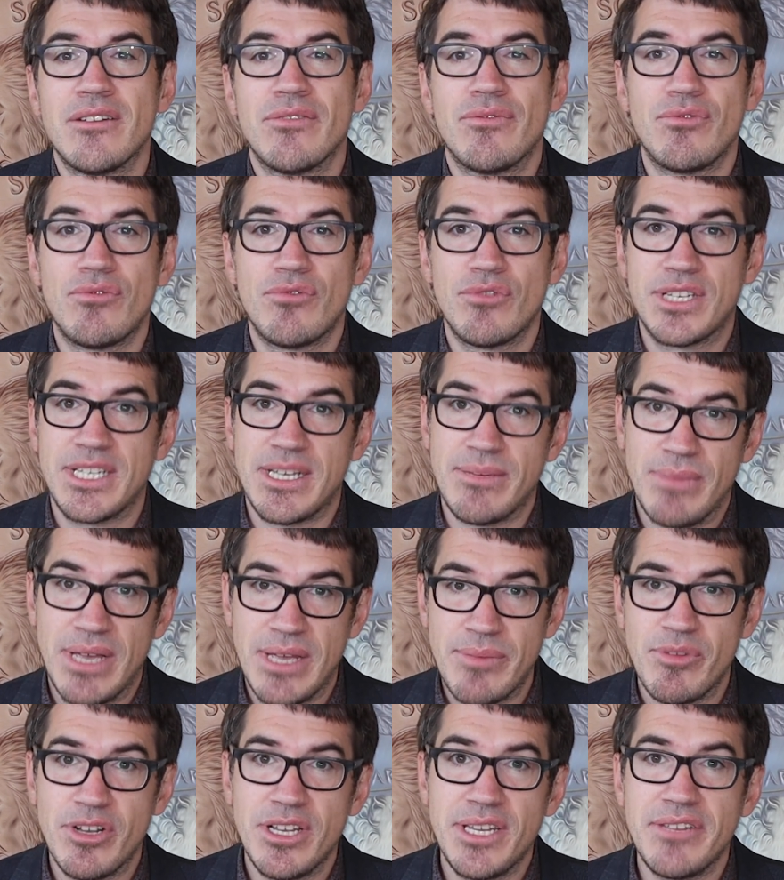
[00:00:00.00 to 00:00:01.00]
wo der
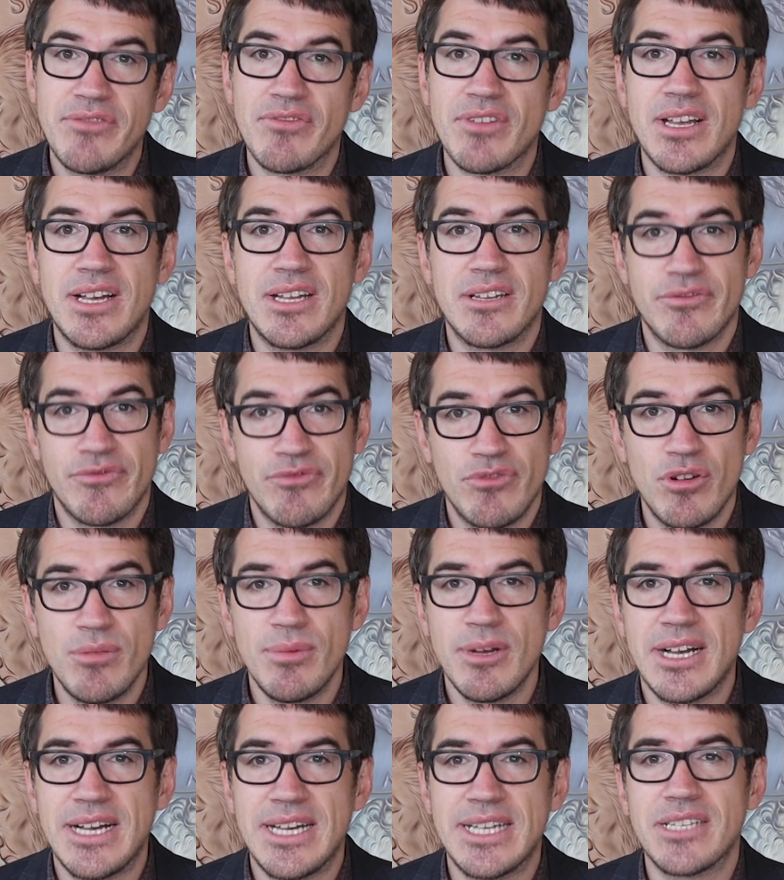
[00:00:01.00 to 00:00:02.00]
Maple Leaf gerade
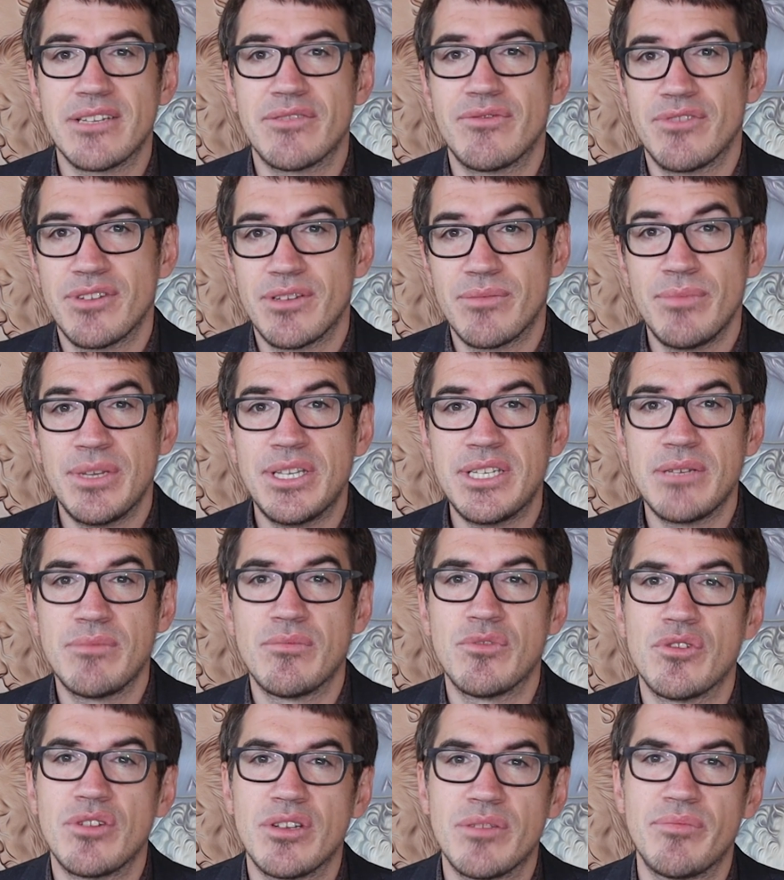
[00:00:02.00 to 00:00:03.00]
vorbereitet wird mit
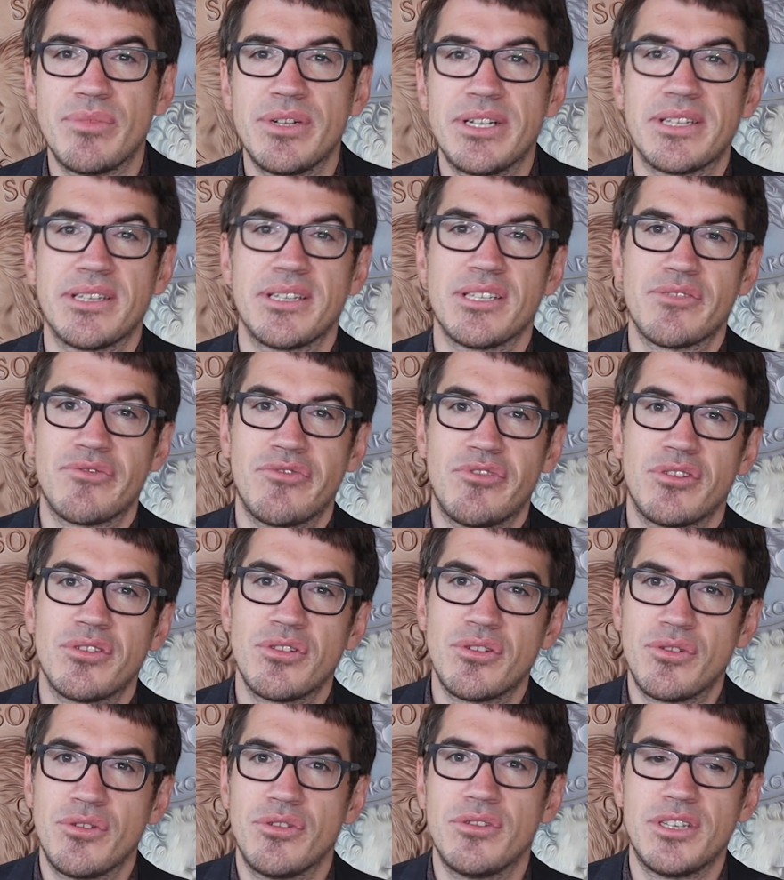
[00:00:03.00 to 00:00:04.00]
dem neuen Bildnis
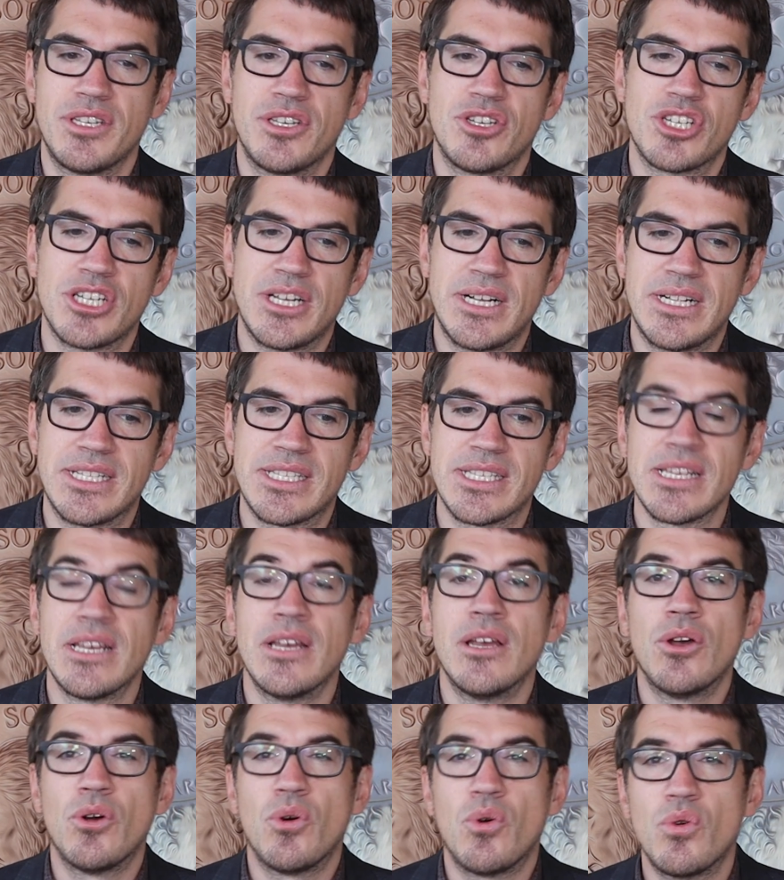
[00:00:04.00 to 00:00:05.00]
von König Charles
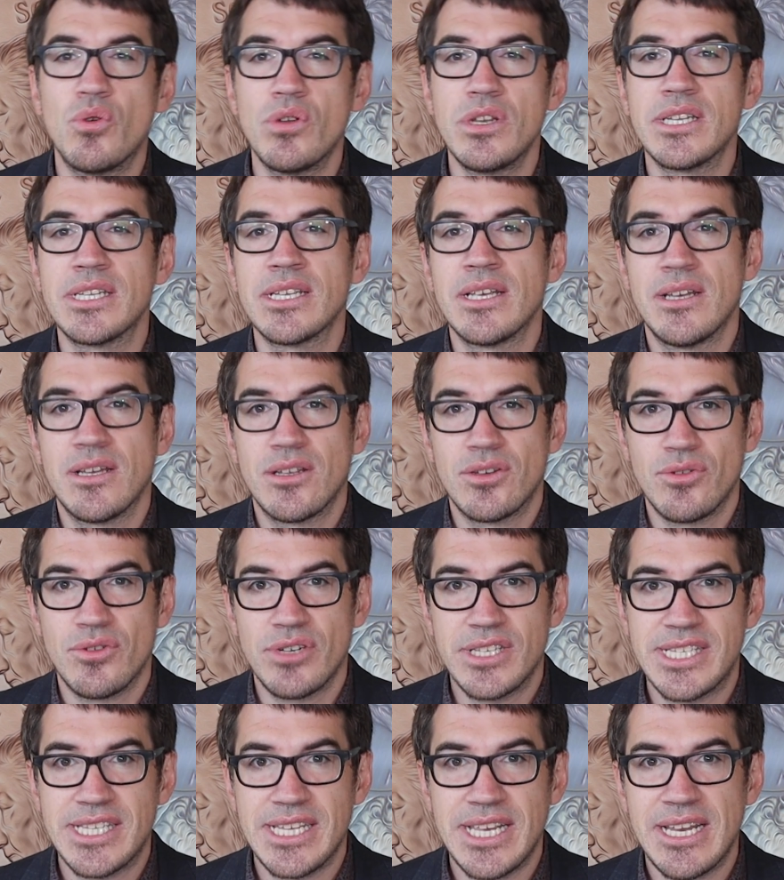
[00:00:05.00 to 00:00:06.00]
und
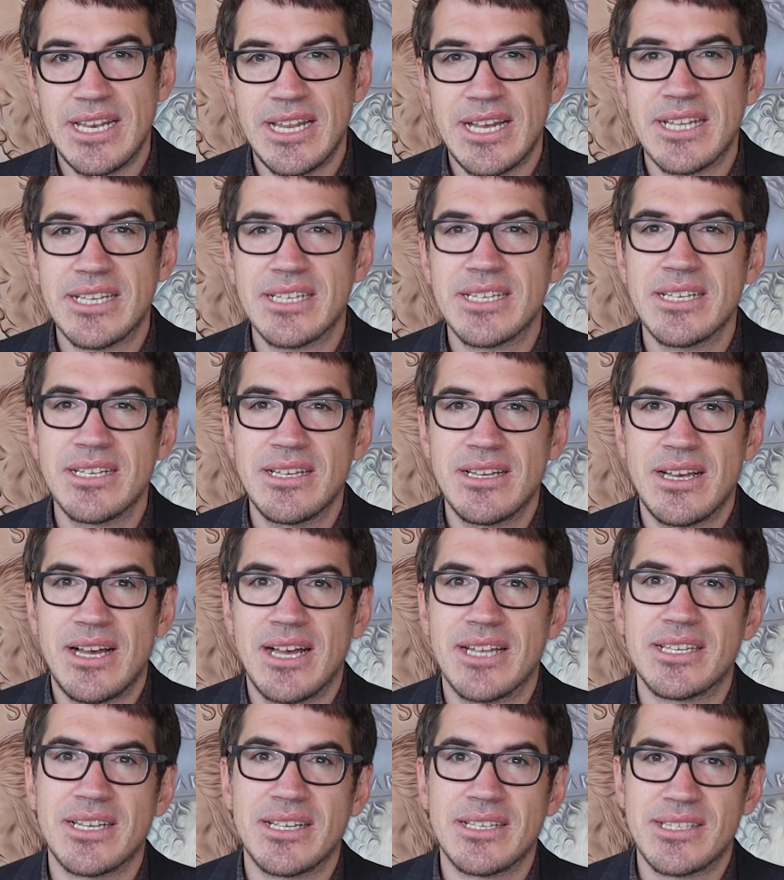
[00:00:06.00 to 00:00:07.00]
Neuseeland,
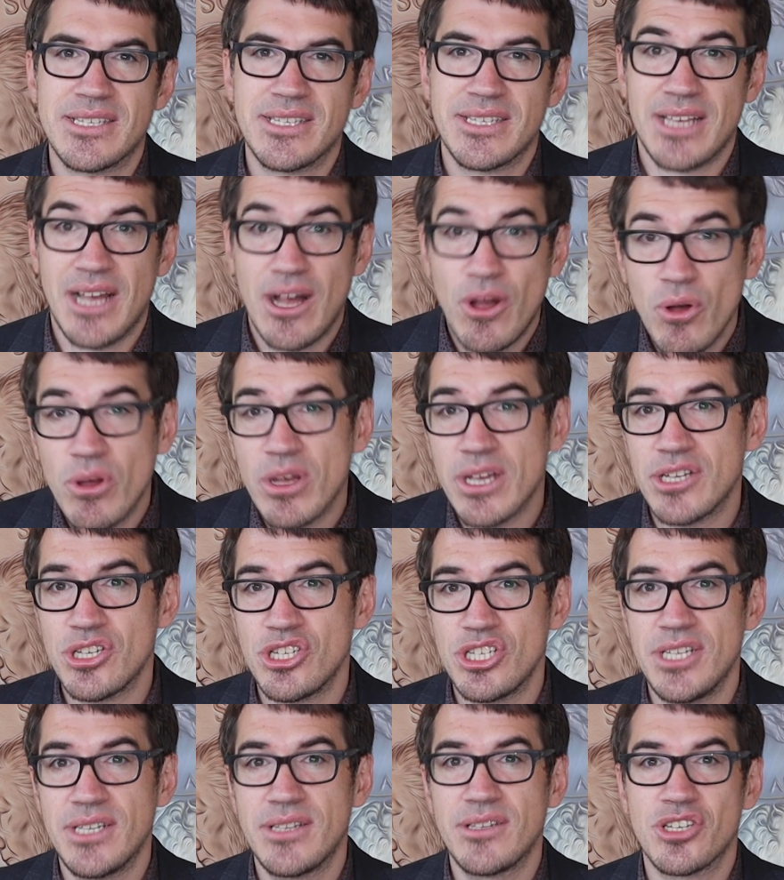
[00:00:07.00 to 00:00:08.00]
hat sich auch
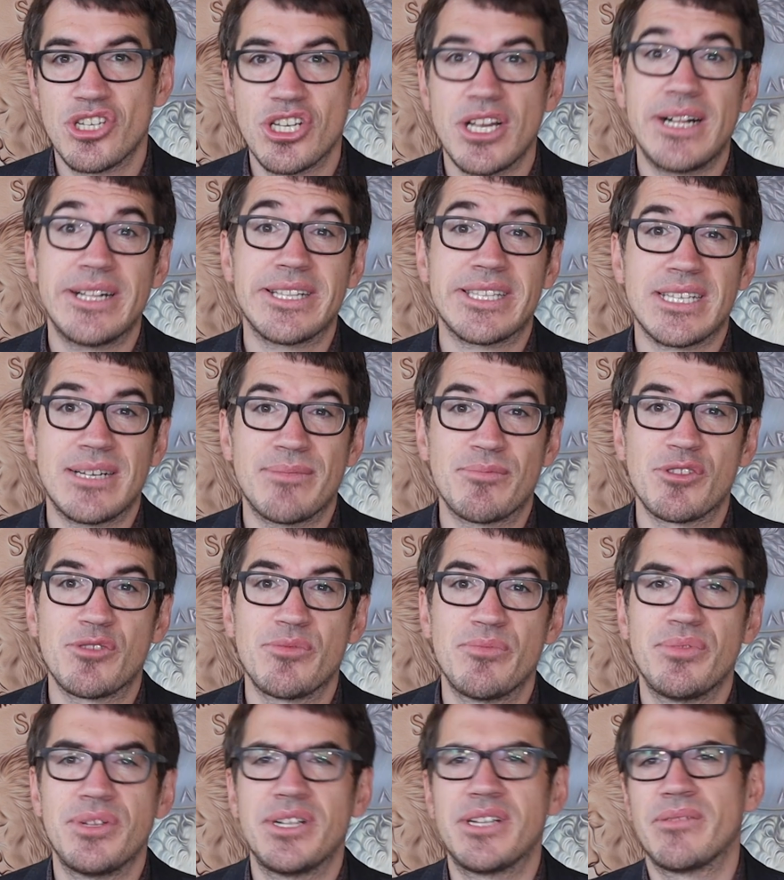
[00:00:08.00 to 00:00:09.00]
entschieden, Charles
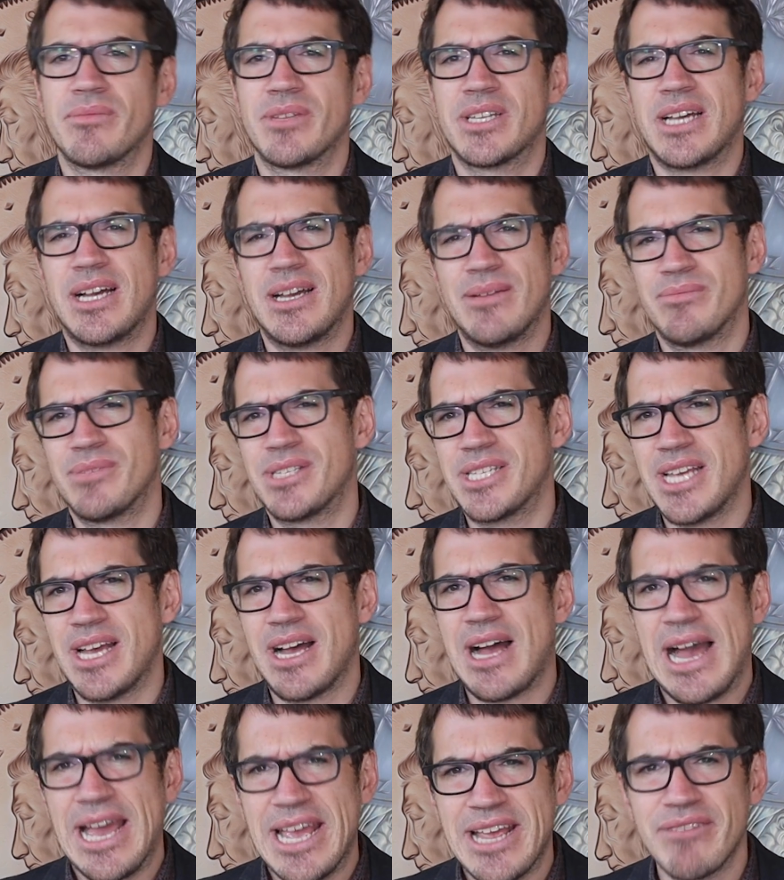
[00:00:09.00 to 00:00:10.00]
abzubilden mit einem
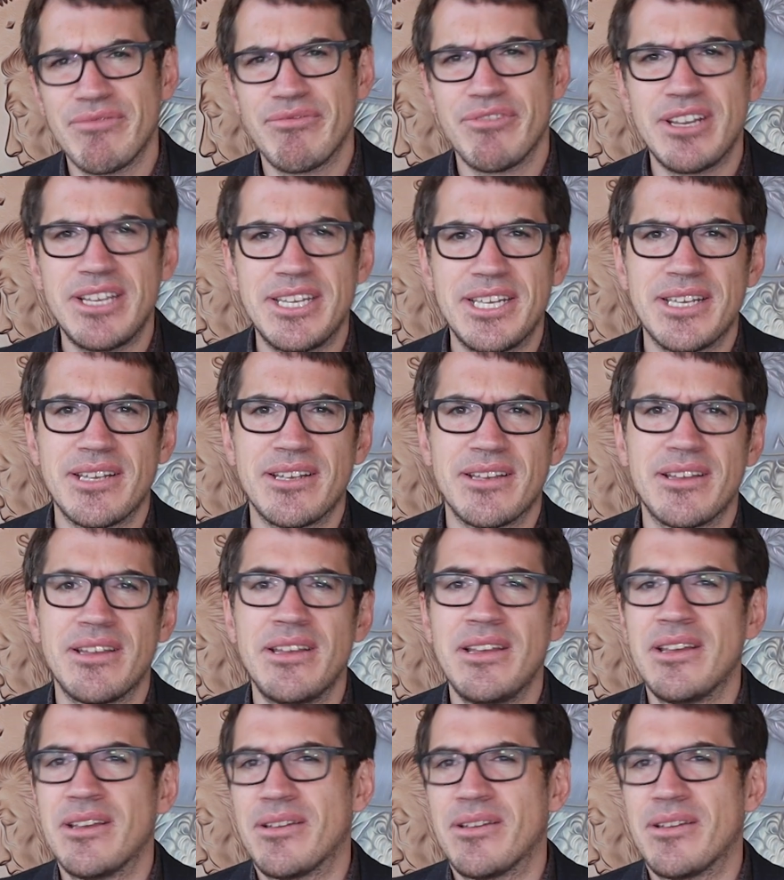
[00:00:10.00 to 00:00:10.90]
sehr eigenwilligen,